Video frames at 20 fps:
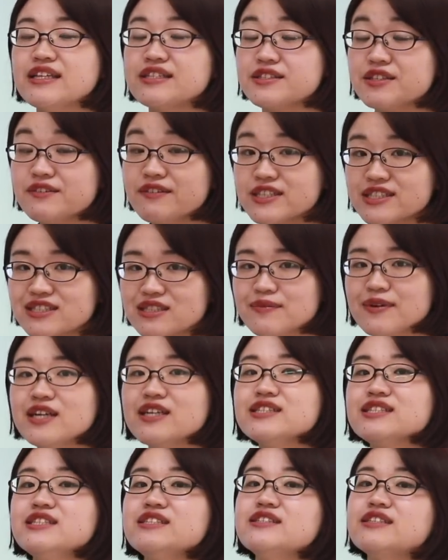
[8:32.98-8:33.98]
でそれは素晴
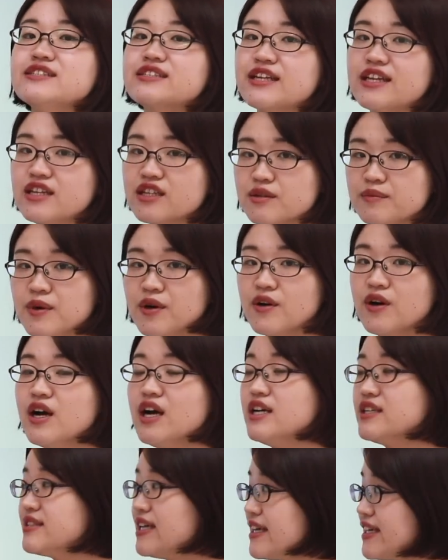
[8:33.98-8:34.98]
らしいんですけれども
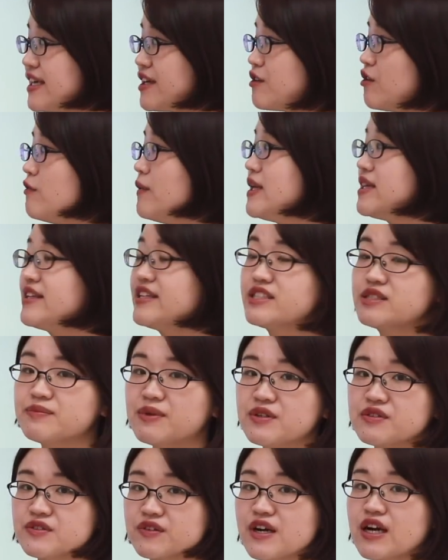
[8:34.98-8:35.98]
最近困ってし
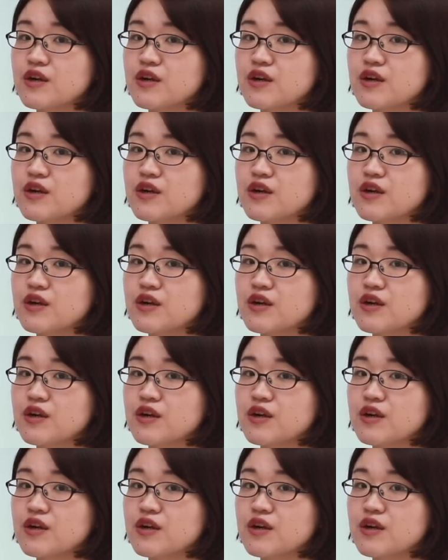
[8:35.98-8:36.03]
まうの